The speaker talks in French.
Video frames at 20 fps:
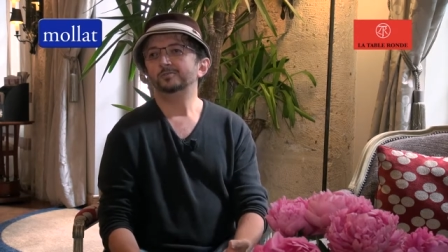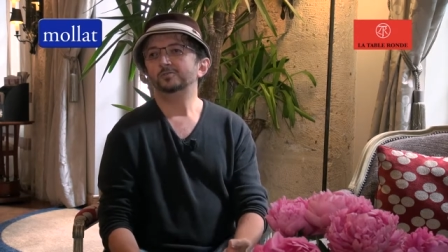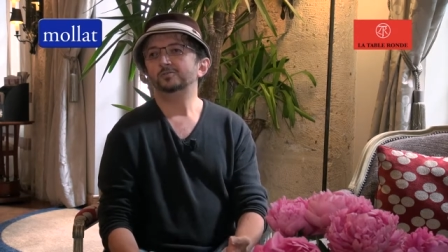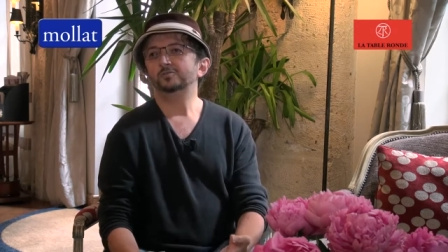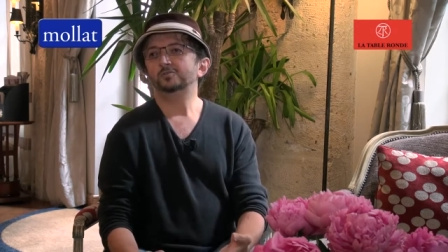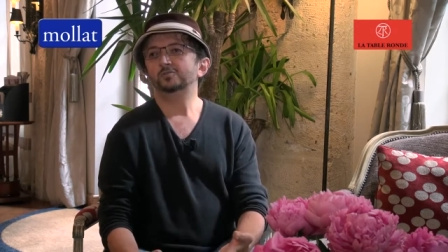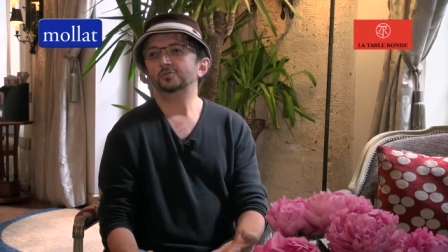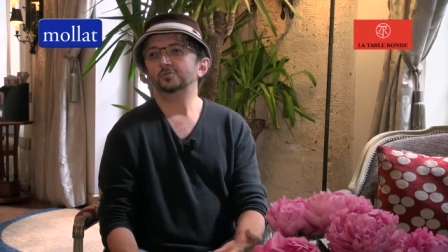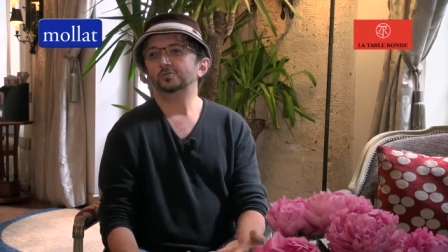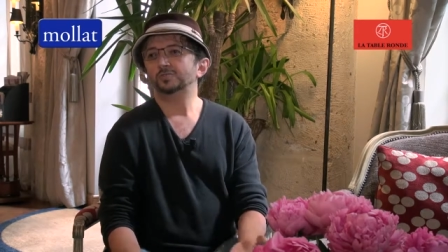
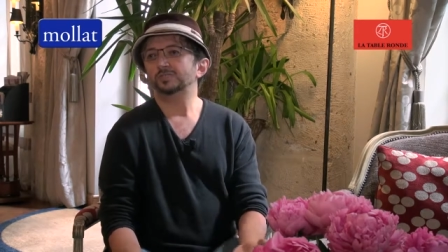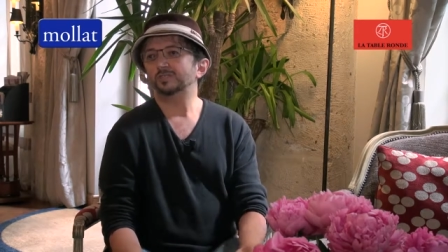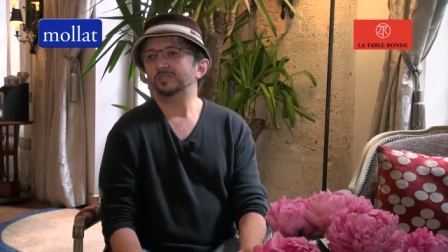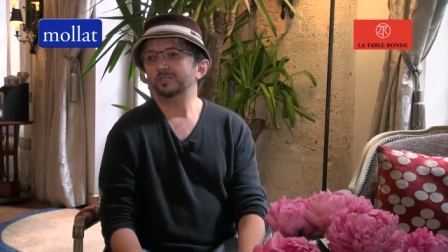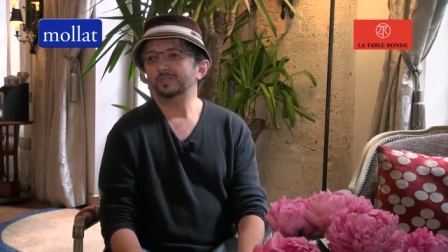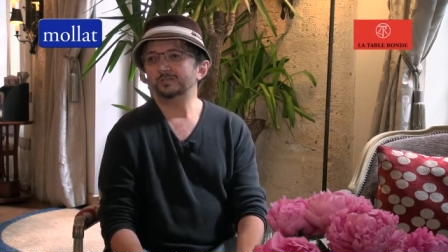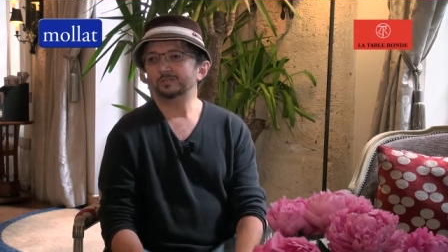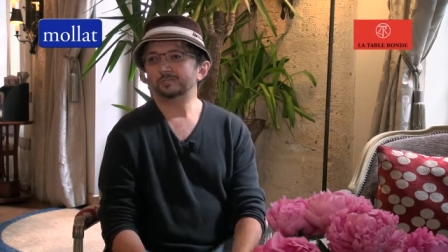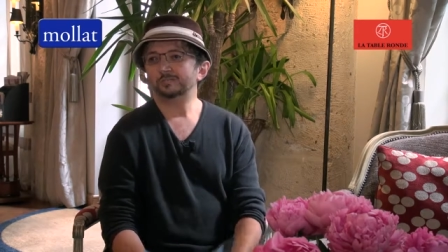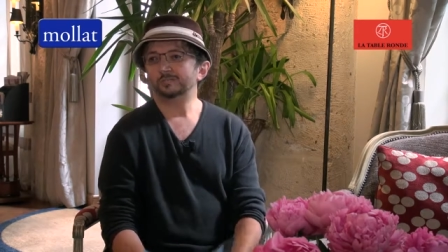
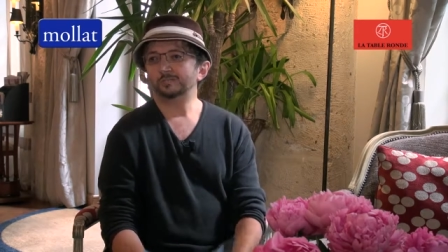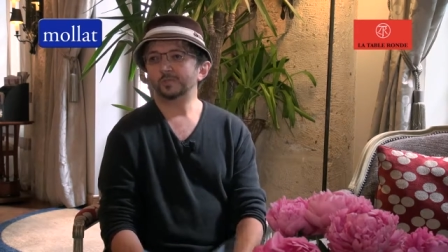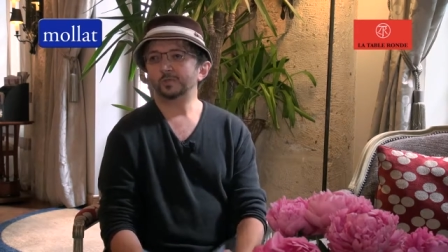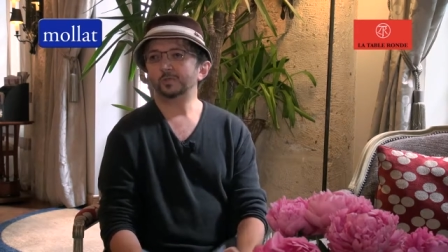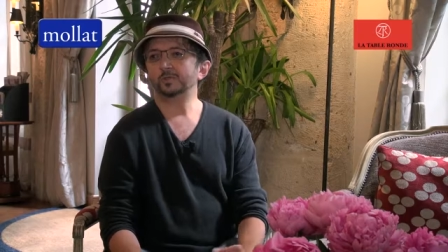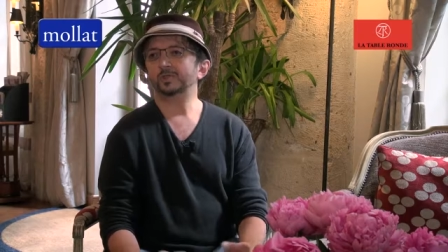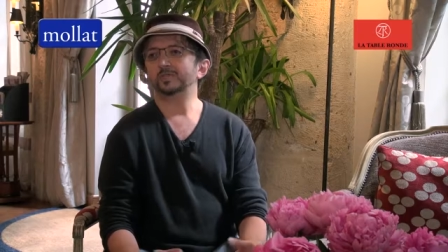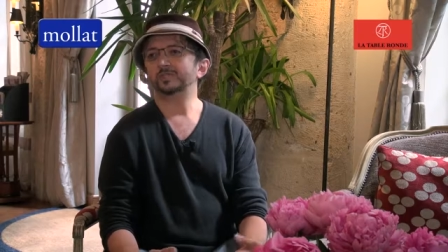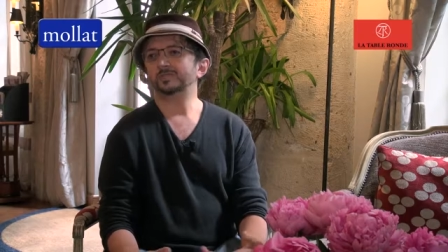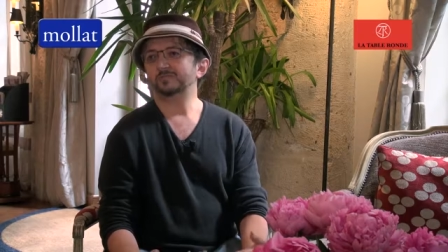surgit
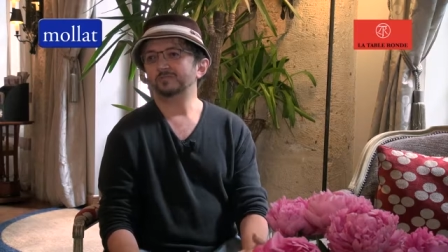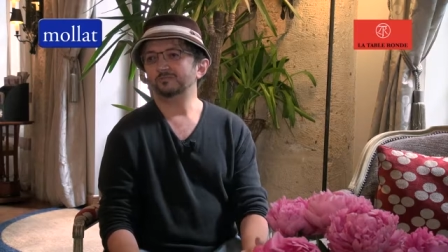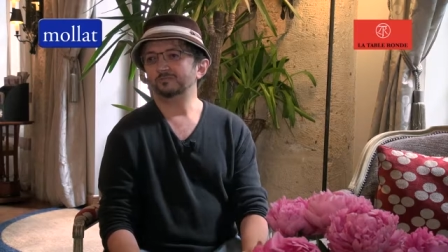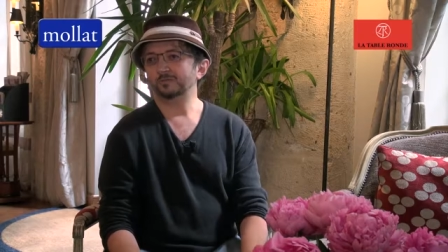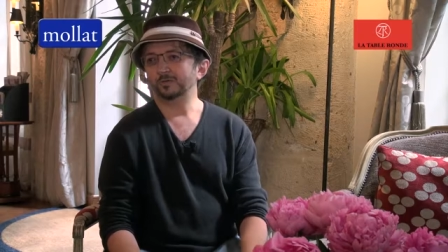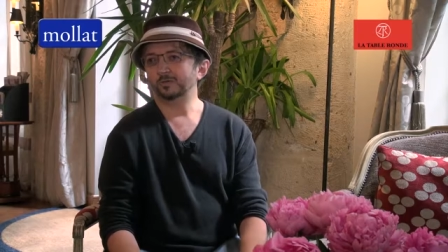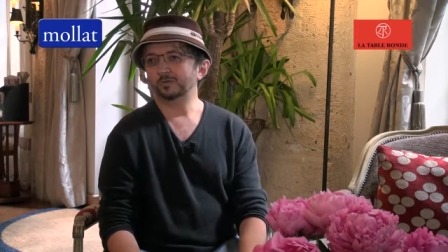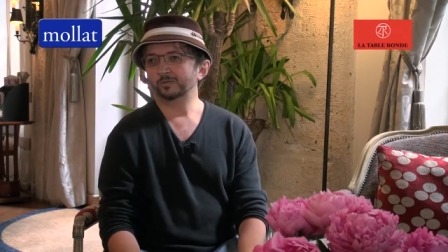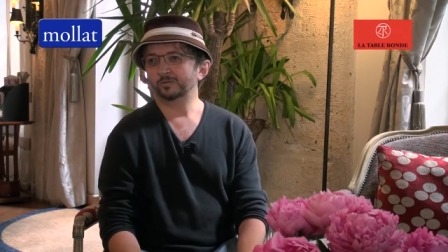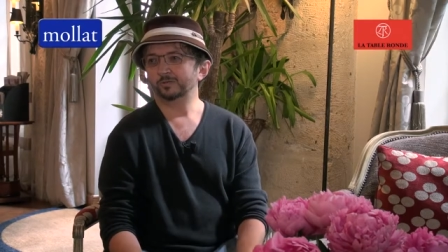
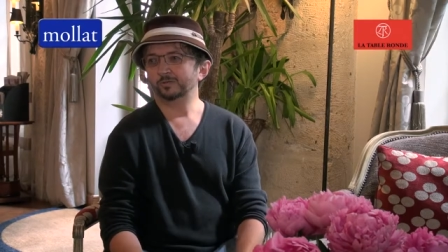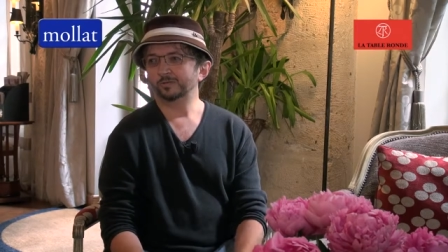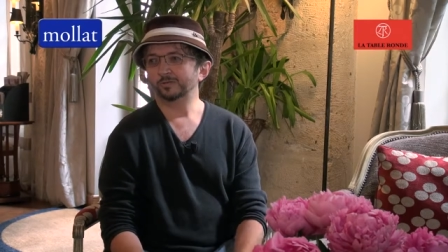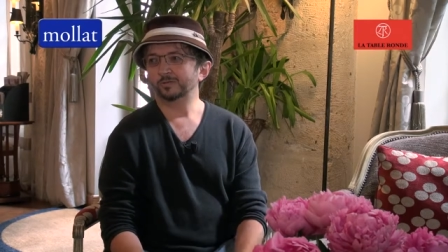progressivement